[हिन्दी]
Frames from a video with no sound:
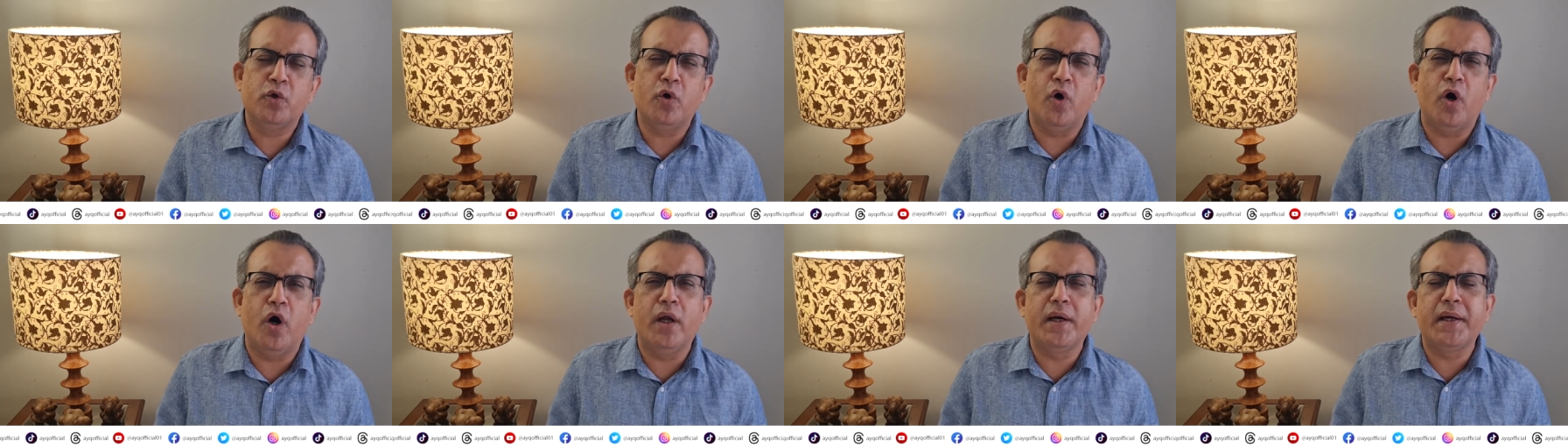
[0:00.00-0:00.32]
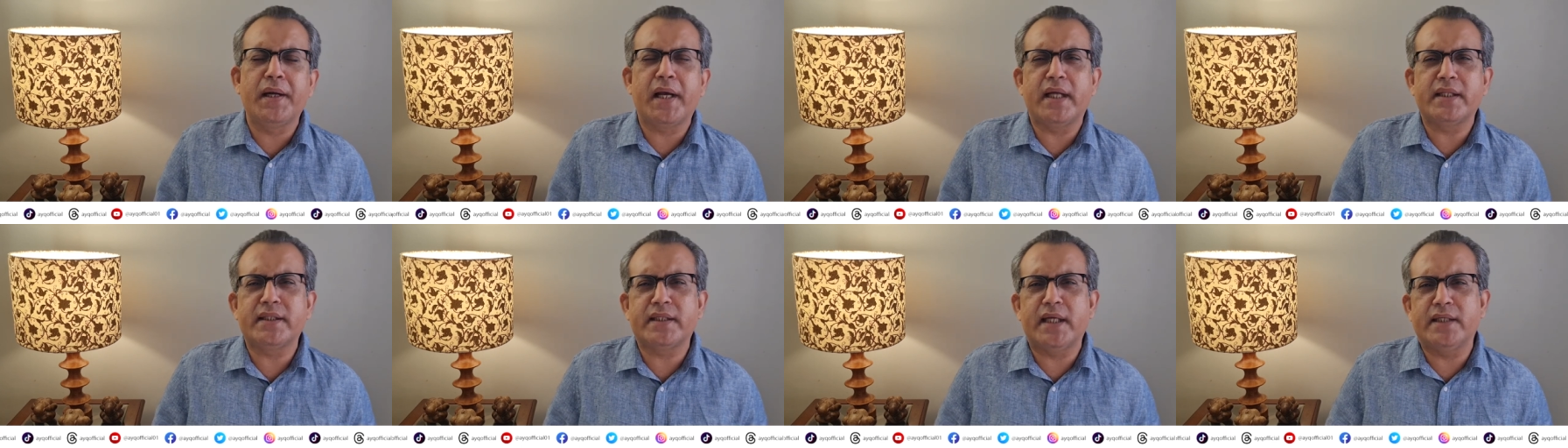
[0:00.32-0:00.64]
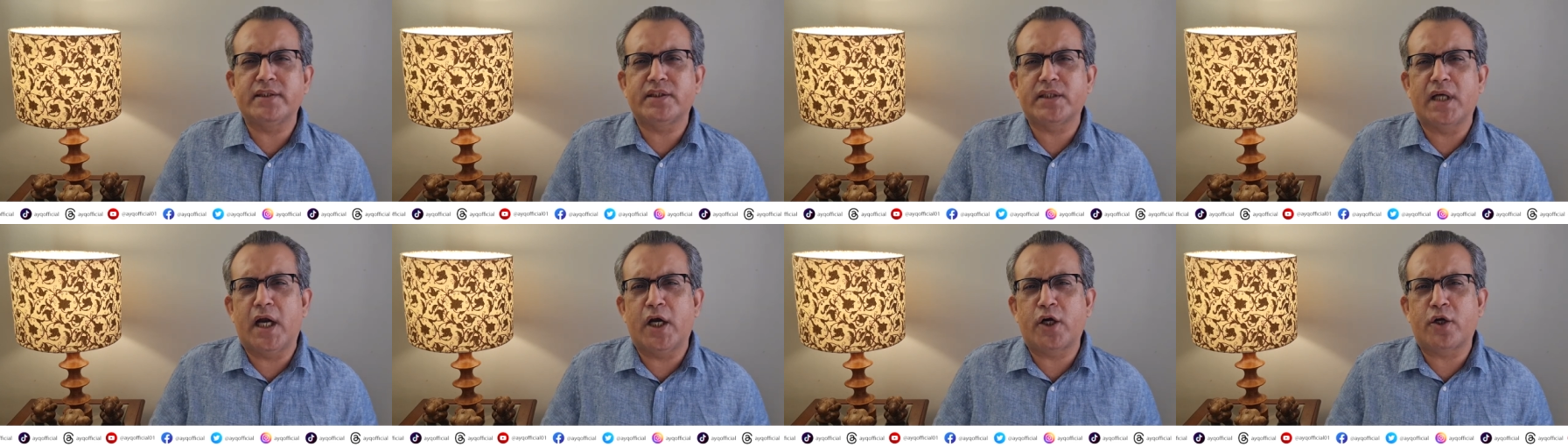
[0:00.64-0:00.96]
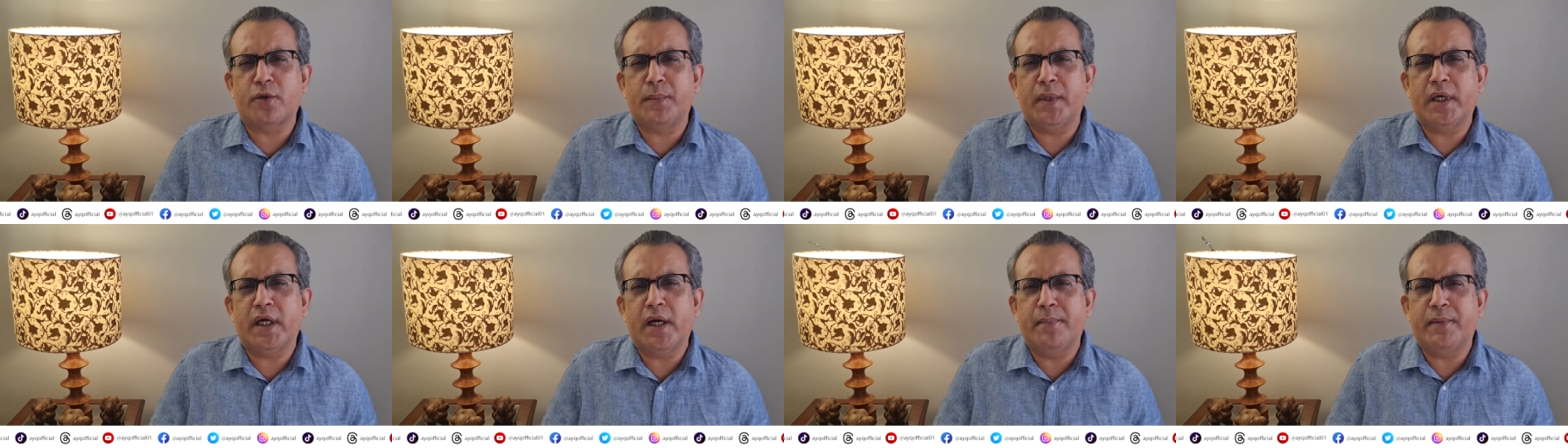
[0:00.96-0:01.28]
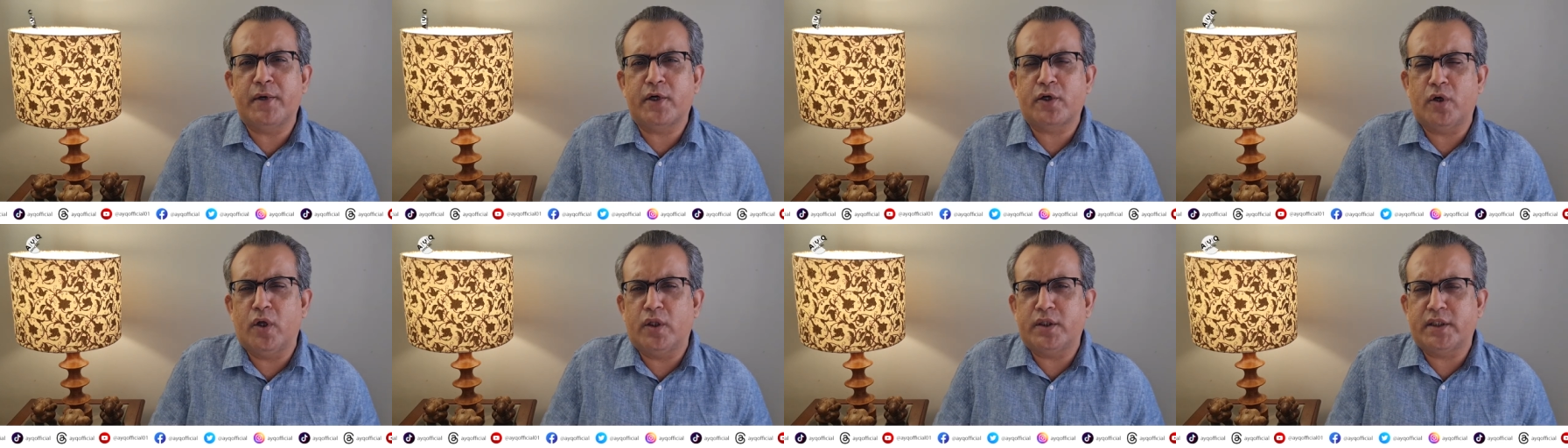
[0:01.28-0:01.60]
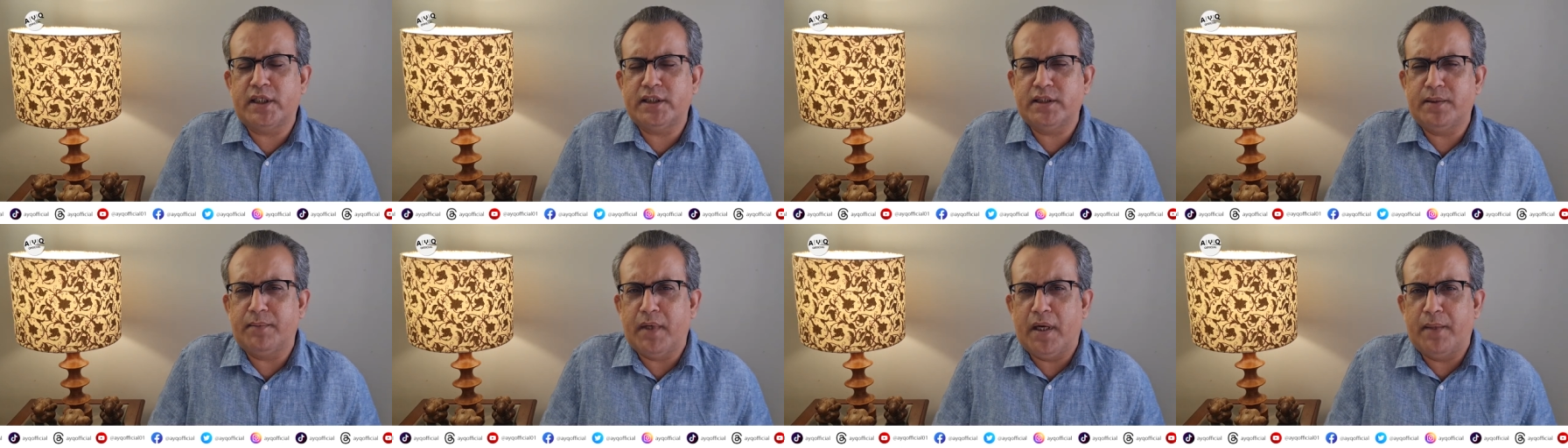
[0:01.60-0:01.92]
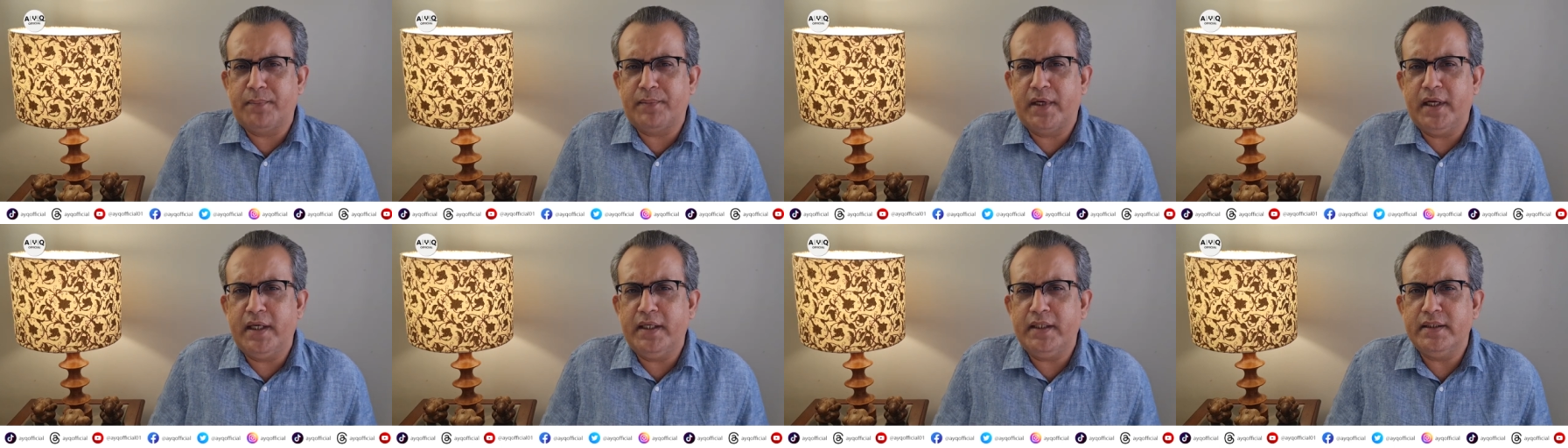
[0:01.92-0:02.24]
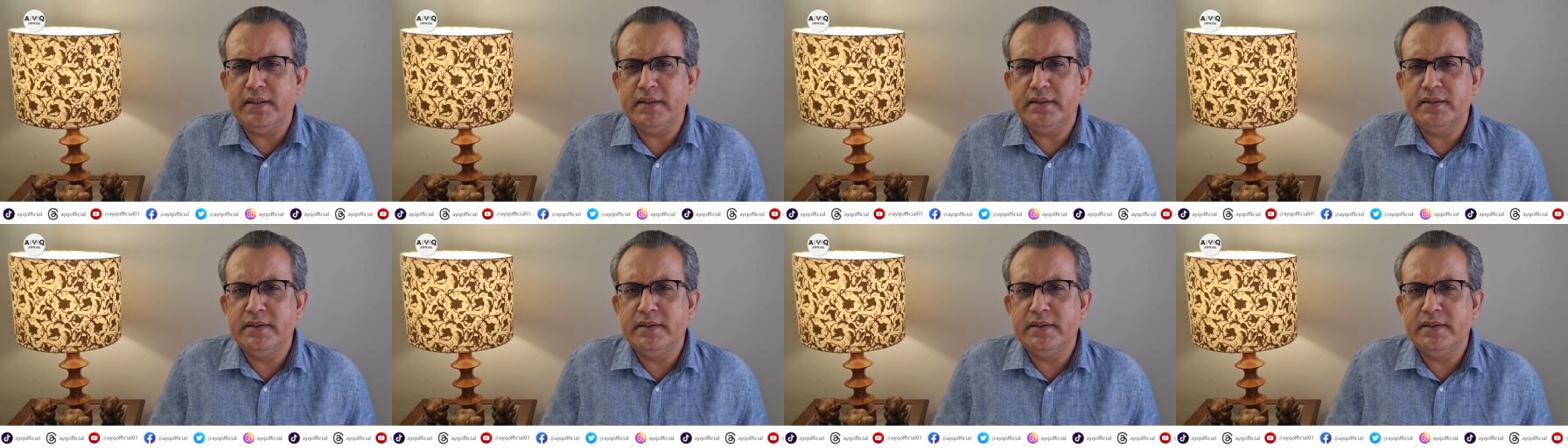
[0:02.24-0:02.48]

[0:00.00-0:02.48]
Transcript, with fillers: कौन कहता है साठ रुपए का पेट्रोल था जब आप गए